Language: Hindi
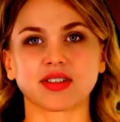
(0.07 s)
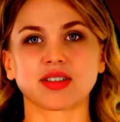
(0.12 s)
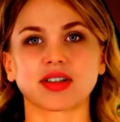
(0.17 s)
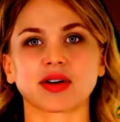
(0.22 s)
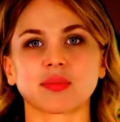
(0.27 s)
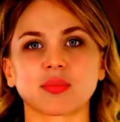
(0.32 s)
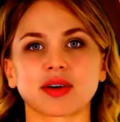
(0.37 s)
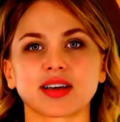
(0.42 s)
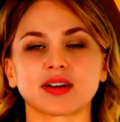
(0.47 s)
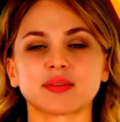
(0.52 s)

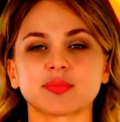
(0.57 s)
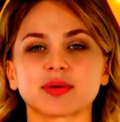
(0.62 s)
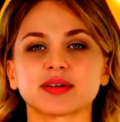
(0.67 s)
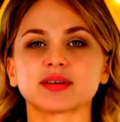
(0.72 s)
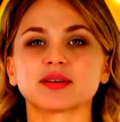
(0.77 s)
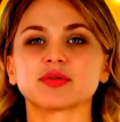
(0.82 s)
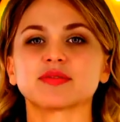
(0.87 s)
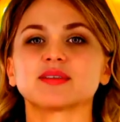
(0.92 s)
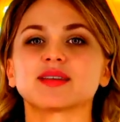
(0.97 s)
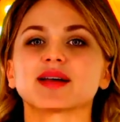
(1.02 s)
ये मेरी
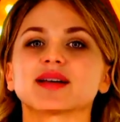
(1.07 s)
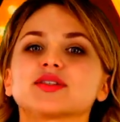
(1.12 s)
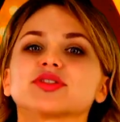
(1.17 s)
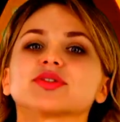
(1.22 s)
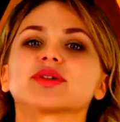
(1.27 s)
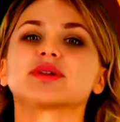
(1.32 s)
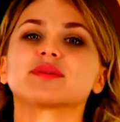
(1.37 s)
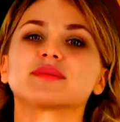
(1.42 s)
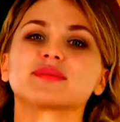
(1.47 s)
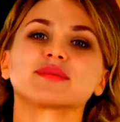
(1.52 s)
बेटी स्लैश
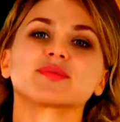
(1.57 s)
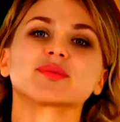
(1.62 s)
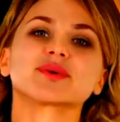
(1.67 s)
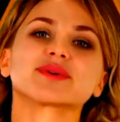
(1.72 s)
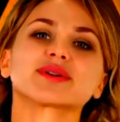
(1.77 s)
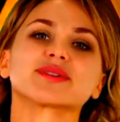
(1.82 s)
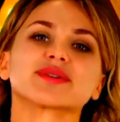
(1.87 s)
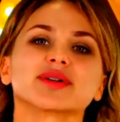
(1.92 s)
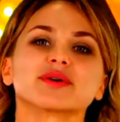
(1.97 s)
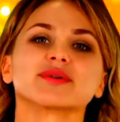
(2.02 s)
है
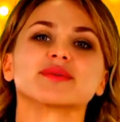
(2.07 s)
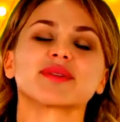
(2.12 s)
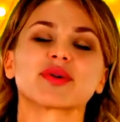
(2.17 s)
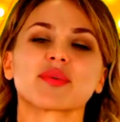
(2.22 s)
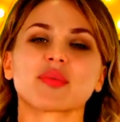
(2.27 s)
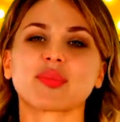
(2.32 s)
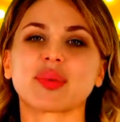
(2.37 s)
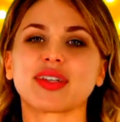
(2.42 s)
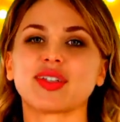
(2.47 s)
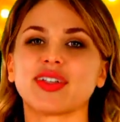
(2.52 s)
और अगर आपने
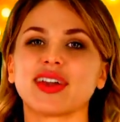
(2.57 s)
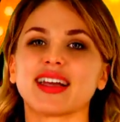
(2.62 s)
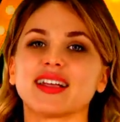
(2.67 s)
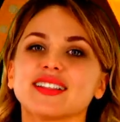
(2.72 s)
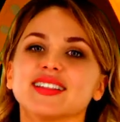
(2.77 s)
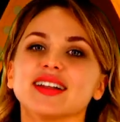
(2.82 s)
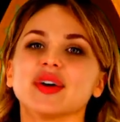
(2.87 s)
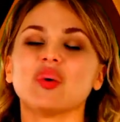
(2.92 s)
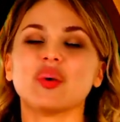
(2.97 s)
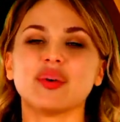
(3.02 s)
उनमें से
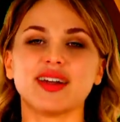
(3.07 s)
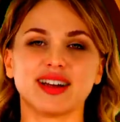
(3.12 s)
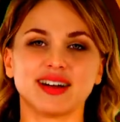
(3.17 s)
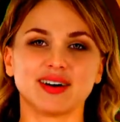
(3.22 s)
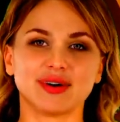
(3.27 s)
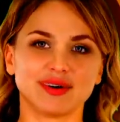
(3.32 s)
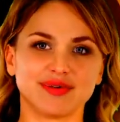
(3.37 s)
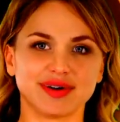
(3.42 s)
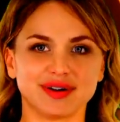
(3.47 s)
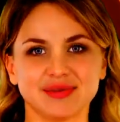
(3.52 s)
किसी को
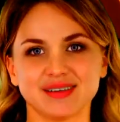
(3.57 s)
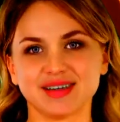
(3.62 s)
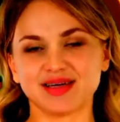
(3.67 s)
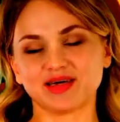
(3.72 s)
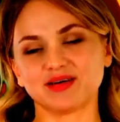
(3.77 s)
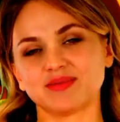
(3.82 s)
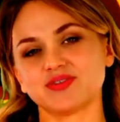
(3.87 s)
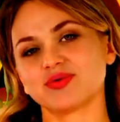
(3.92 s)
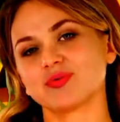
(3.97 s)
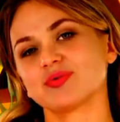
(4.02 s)
देखा है
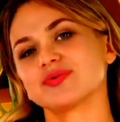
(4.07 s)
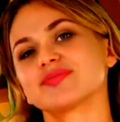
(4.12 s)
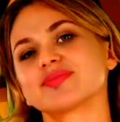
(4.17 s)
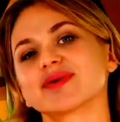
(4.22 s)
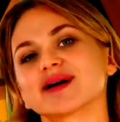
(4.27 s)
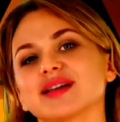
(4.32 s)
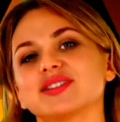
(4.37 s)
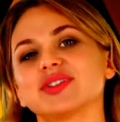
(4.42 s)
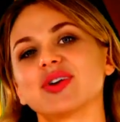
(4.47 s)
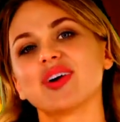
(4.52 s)
तो उन
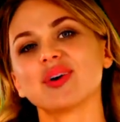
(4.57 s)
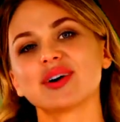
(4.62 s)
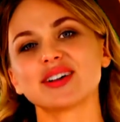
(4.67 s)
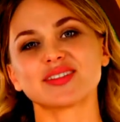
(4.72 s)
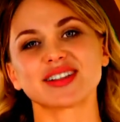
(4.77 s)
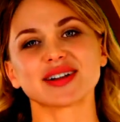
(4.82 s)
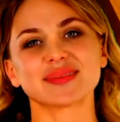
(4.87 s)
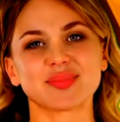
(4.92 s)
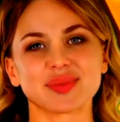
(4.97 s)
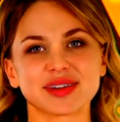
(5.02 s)
पांच
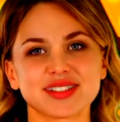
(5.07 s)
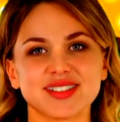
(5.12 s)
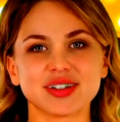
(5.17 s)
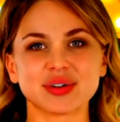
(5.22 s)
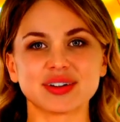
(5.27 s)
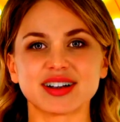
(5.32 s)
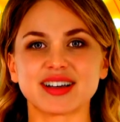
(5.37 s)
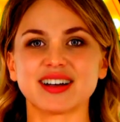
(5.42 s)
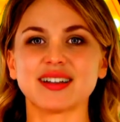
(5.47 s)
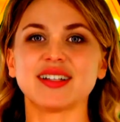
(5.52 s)
खातन में से
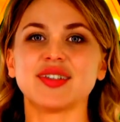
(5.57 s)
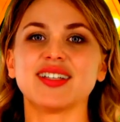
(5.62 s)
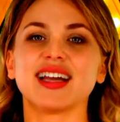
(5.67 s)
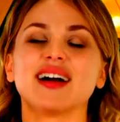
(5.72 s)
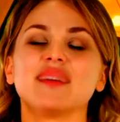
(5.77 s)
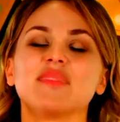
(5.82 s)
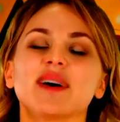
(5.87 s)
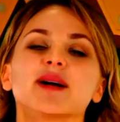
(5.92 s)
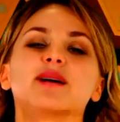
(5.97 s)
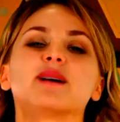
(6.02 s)
एक
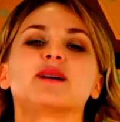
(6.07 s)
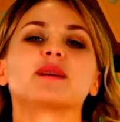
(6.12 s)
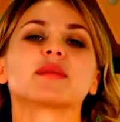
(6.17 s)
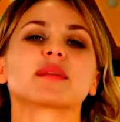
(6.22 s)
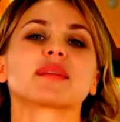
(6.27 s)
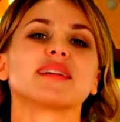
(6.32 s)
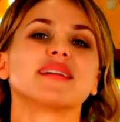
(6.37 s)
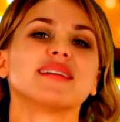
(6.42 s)
इसकी माँ है